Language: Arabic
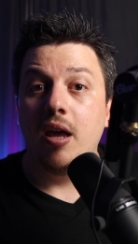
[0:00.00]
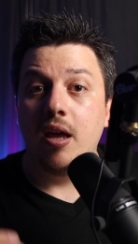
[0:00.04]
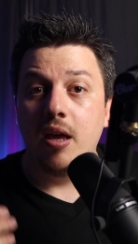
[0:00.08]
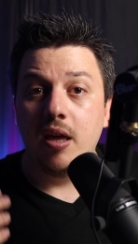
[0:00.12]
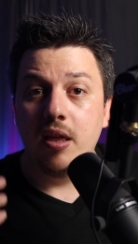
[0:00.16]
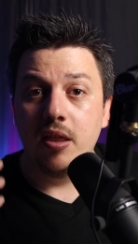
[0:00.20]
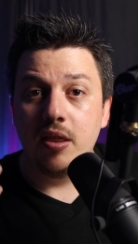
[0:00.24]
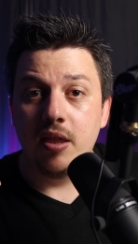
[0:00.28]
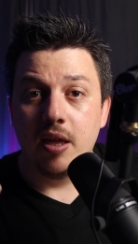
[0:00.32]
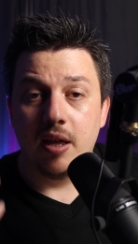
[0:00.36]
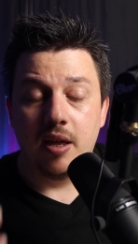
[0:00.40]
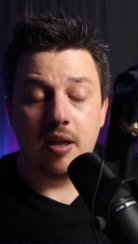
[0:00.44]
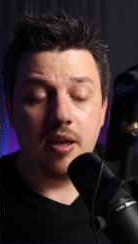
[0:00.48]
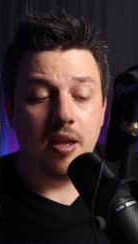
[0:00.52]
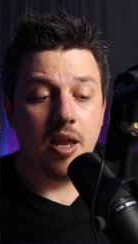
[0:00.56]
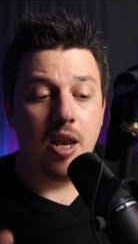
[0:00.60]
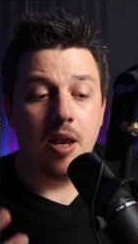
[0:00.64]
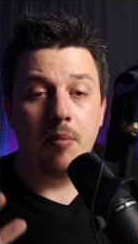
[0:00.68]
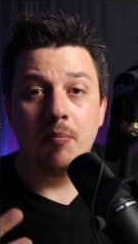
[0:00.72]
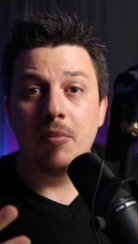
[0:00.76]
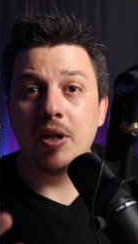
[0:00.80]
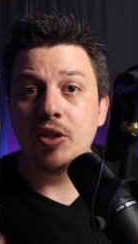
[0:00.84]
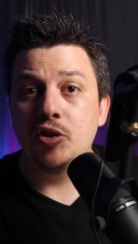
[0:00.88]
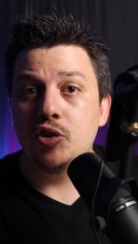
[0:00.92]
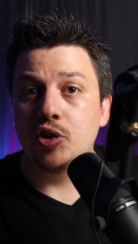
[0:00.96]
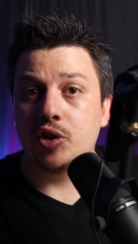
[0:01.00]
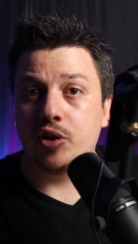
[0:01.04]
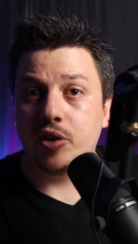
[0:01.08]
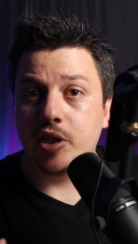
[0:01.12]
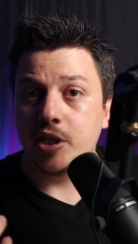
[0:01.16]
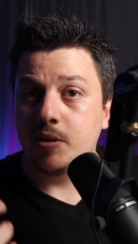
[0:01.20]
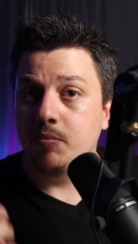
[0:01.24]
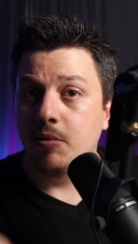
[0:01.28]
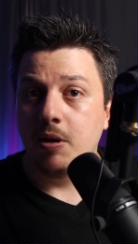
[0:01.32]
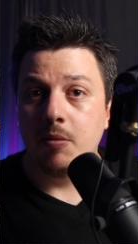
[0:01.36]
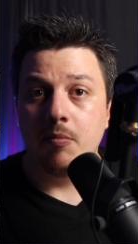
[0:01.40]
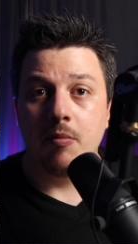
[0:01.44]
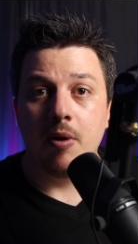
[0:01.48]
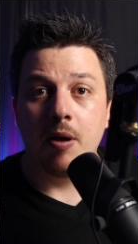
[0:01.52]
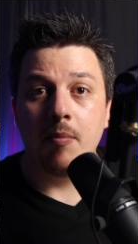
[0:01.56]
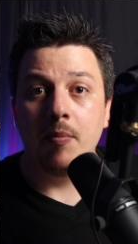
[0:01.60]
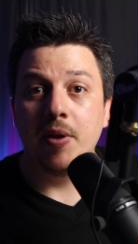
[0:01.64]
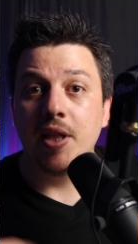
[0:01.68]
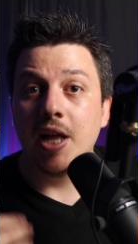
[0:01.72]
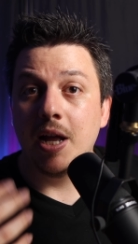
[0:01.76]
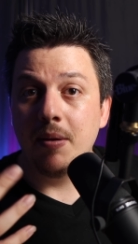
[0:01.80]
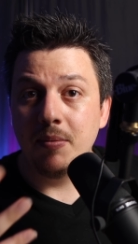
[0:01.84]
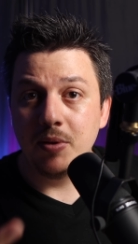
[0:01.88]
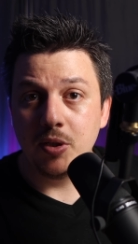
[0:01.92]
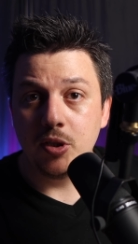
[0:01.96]
إذا المتجر الرسمي ما
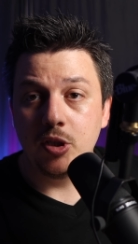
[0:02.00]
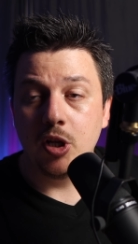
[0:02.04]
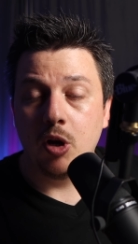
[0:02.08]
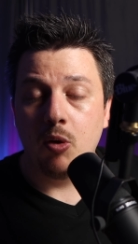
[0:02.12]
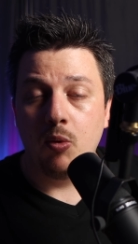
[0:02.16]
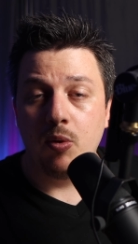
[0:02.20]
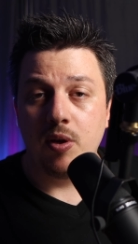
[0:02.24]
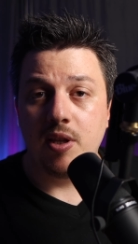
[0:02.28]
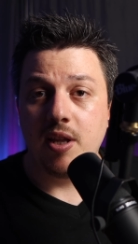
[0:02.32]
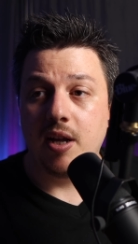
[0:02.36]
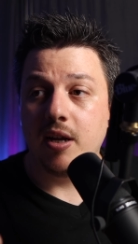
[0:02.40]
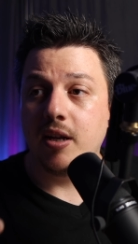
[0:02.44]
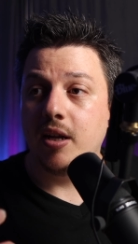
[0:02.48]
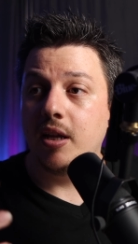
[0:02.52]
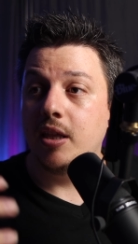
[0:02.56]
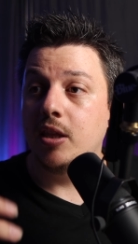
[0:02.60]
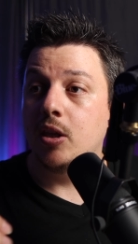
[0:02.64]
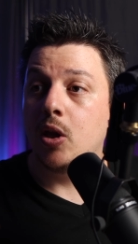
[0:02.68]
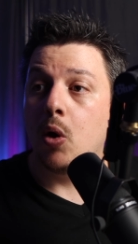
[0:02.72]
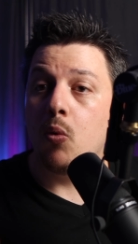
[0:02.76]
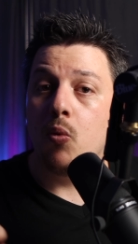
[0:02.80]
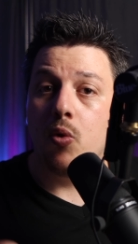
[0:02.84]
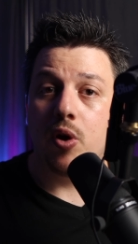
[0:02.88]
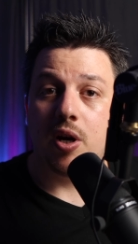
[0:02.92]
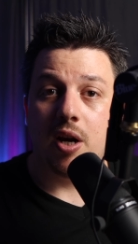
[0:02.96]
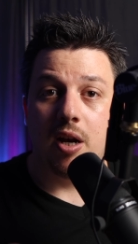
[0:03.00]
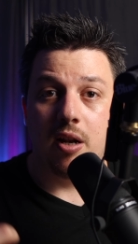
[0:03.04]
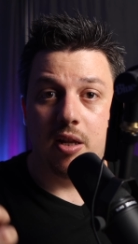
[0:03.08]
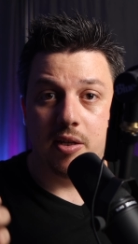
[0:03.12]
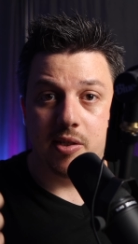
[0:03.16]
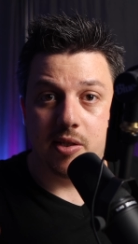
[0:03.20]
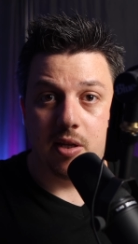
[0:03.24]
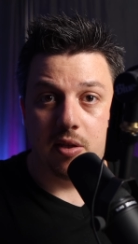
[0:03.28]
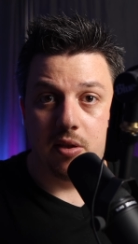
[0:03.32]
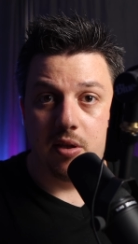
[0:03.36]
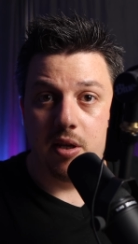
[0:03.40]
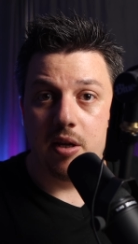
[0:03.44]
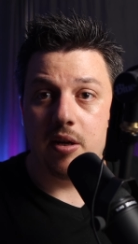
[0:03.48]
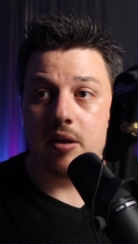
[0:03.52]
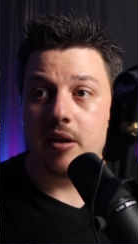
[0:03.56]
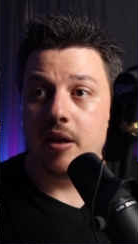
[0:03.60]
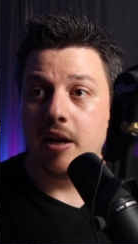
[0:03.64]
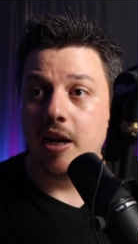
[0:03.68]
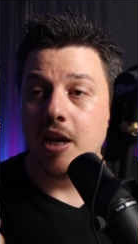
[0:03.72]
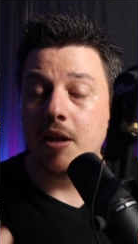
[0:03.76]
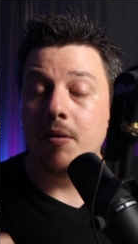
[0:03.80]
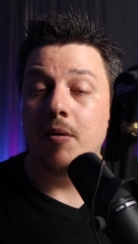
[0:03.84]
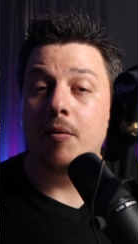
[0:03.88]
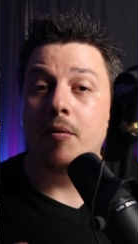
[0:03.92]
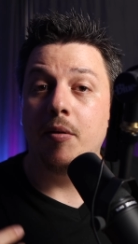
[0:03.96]
بدعمش دولتك دور على صديق
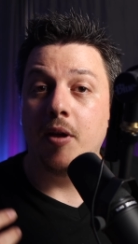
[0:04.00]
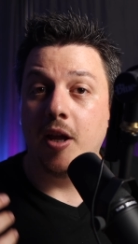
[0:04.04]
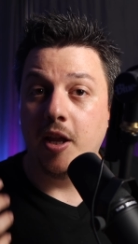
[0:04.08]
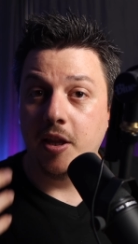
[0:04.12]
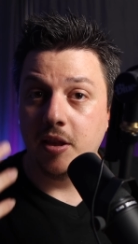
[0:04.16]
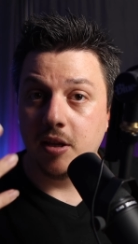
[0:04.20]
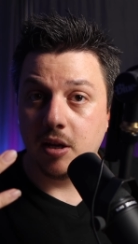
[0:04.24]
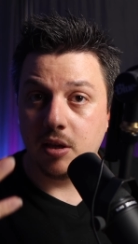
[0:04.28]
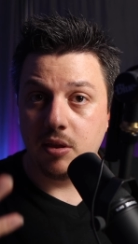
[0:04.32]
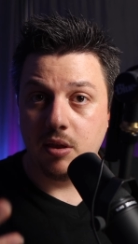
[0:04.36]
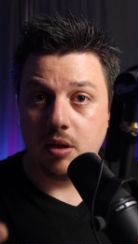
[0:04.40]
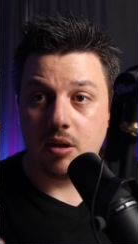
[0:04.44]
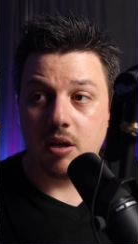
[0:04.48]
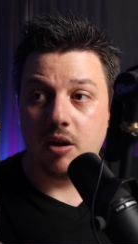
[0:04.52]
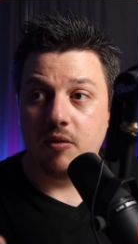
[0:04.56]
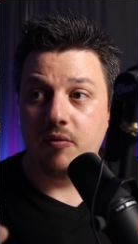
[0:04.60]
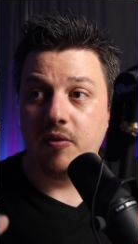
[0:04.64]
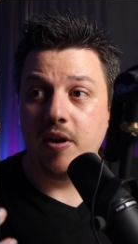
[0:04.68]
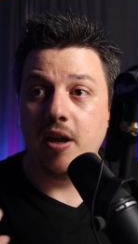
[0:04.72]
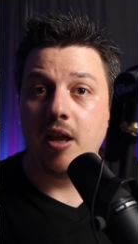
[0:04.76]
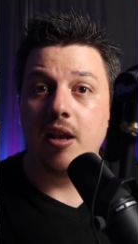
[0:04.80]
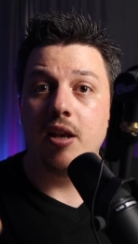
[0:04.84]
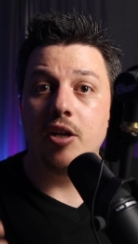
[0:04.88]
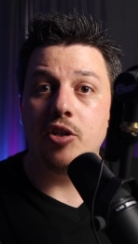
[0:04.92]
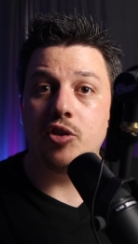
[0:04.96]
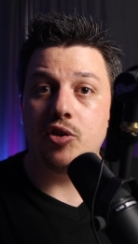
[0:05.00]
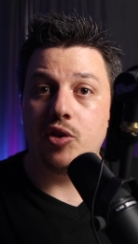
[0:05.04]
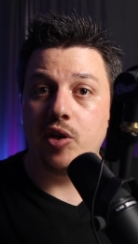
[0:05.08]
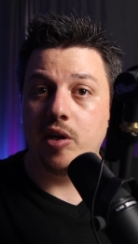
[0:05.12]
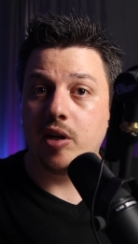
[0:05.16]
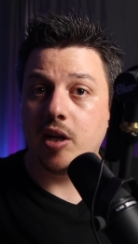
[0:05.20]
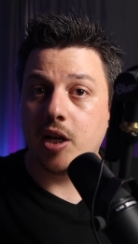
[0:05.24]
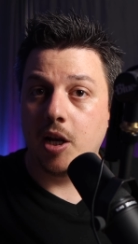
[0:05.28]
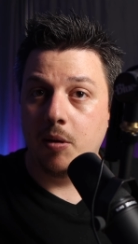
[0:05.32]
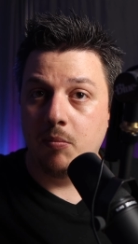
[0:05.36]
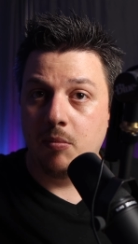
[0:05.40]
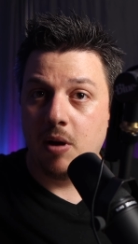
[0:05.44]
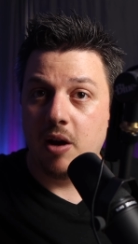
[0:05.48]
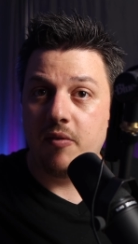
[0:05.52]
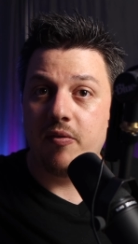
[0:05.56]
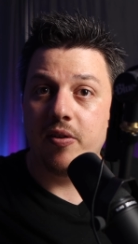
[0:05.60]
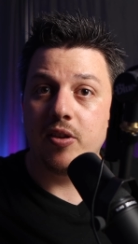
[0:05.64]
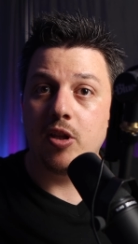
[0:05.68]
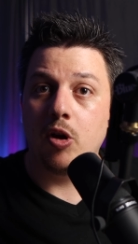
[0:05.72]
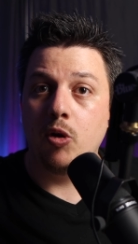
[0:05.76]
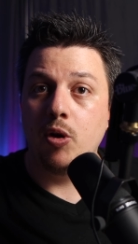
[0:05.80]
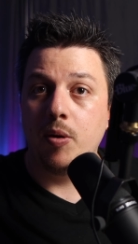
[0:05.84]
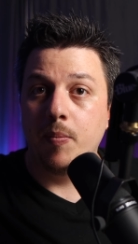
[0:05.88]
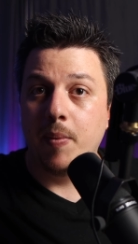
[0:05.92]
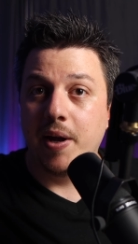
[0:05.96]
اللي عندك ثقة فيه اللي يشتري لك
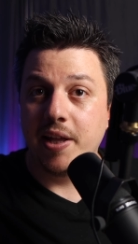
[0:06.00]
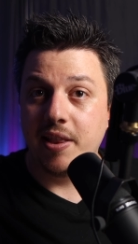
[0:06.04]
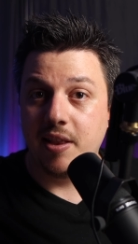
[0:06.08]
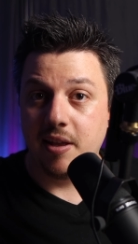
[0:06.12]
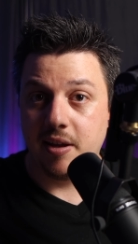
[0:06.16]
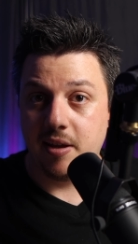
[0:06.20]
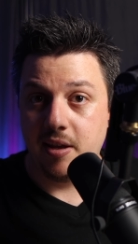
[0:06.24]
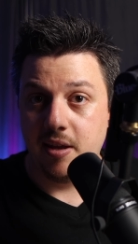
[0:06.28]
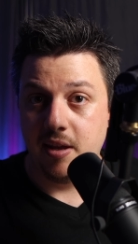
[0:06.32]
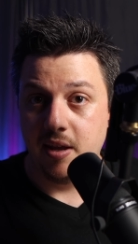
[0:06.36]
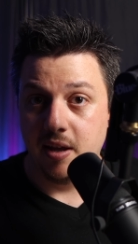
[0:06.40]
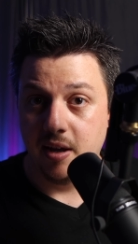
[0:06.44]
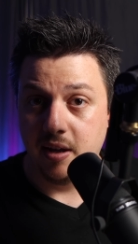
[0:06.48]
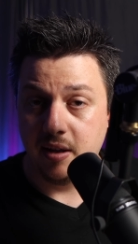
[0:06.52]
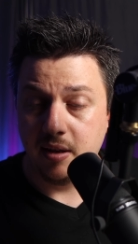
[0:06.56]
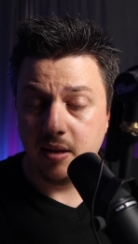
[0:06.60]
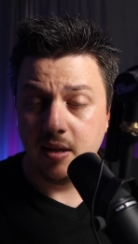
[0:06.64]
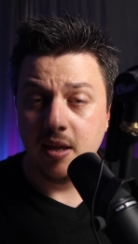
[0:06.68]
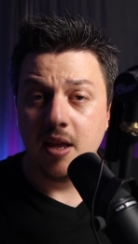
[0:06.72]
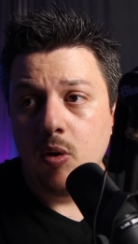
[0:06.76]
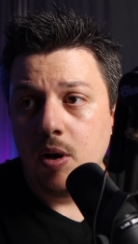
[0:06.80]
المحفظة ويبعث لك إياها